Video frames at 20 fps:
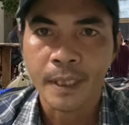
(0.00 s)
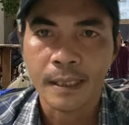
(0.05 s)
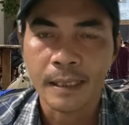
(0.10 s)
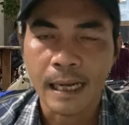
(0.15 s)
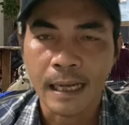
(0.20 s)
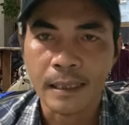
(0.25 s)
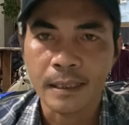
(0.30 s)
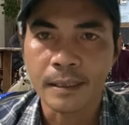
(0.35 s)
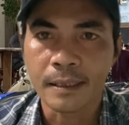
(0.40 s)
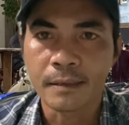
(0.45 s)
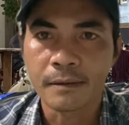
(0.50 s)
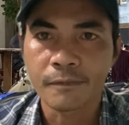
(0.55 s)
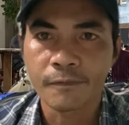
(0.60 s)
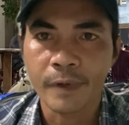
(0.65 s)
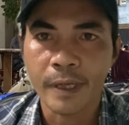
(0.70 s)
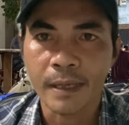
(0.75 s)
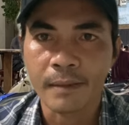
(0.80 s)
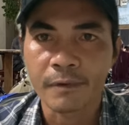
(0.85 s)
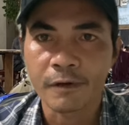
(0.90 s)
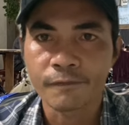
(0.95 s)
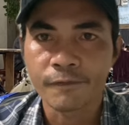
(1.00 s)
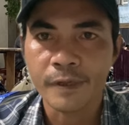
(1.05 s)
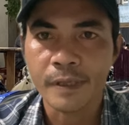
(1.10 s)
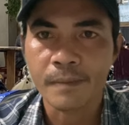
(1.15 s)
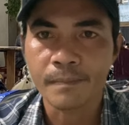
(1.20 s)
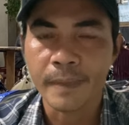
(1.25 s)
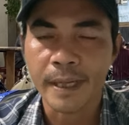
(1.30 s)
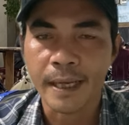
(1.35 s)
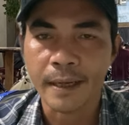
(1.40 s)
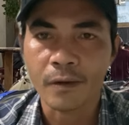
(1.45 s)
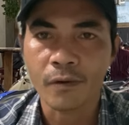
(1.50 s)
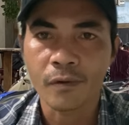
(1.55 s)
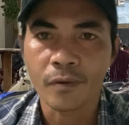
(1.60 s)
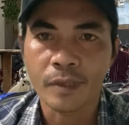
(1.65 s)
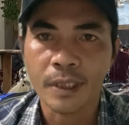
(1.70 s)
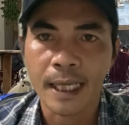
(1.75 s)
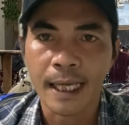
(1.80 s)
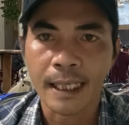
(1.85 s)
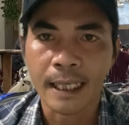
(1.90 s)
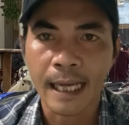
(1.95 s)
là nó đứng về bên phía mẹ con của
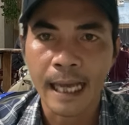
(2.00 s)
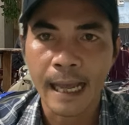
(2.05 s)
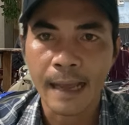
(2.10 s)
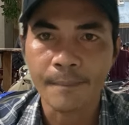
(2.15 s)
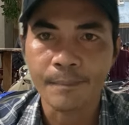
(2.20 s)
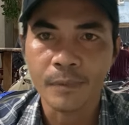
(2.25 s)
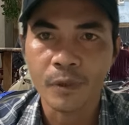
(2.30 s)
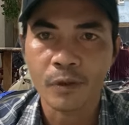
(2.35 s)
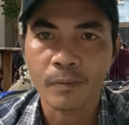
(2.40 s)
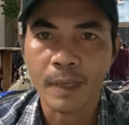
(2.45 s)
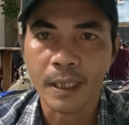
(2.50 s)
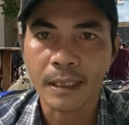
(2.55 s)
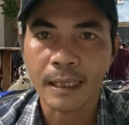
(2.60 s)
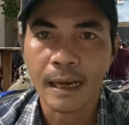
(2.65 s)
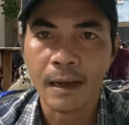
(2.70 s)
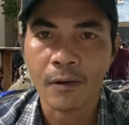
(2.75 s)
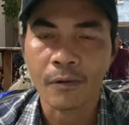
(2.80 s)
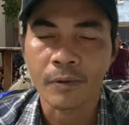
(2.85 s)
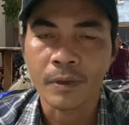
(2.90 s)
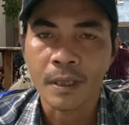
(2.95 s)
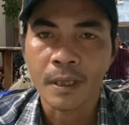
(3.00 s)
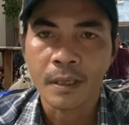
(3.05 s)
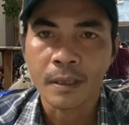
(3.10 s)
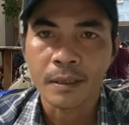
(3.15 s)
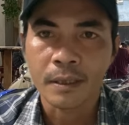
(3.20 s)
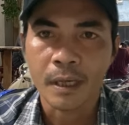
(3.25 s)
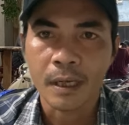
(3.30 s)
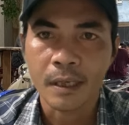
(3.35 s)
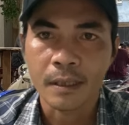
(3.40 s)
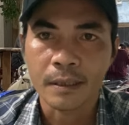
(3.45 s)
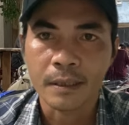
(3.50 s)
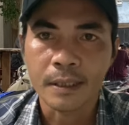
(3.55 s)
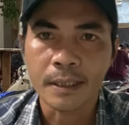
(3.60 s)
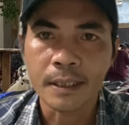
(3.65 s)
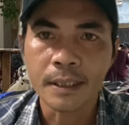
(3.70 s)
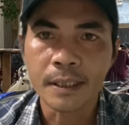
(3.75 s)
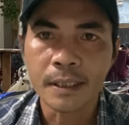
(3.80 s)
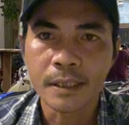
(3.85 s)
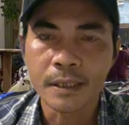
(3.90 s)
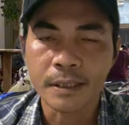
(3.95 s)
nhà cám rồi bắt đầu nó
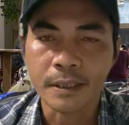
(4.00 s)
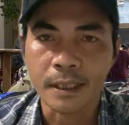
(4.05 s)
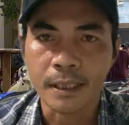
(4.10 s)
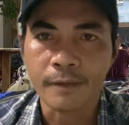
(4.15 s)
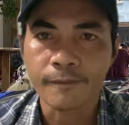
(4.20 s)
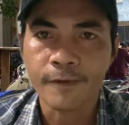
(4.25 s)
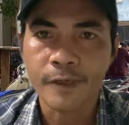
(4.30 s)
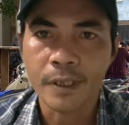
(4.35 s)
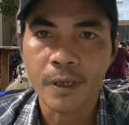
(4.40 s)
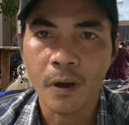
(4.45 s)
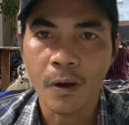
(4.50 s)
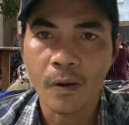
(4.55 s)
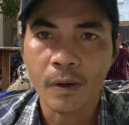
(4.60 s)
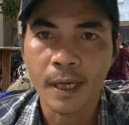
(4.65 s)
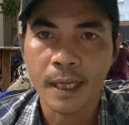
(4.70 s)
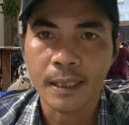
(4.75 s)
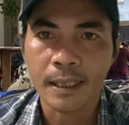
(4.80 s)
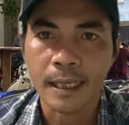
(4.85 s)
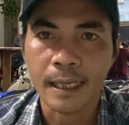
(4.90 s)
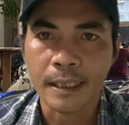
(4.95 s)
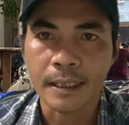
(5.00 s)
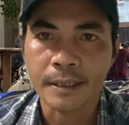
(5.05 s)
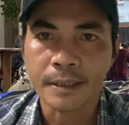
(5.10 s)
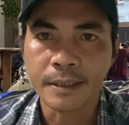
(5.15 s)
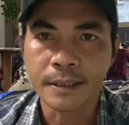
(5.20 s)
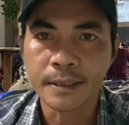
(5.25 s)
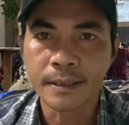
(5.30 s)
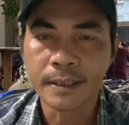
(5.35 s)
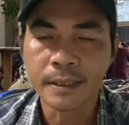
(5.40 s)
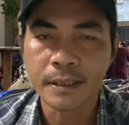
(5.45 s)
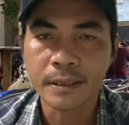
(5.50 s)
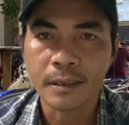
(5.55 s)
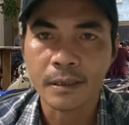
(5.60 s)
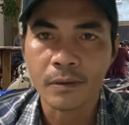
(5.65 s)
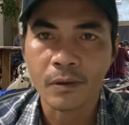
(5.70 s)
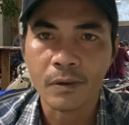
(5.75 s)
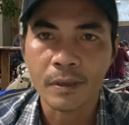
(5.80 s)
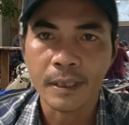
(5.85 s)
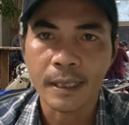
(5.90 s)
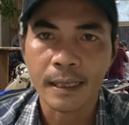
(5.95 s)
đưa những cái video lên là nó chửi nó
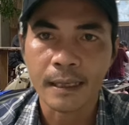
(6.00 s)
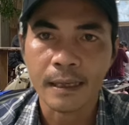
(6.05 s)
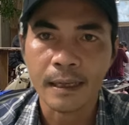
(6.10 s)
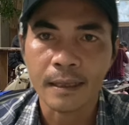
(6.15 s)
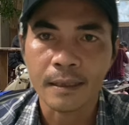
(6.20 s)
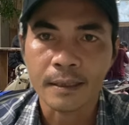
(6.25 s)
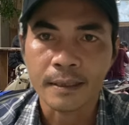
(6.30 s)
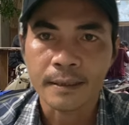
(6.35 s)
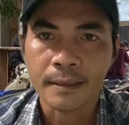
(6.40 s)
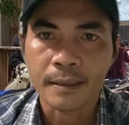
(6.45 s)
nói rằng á,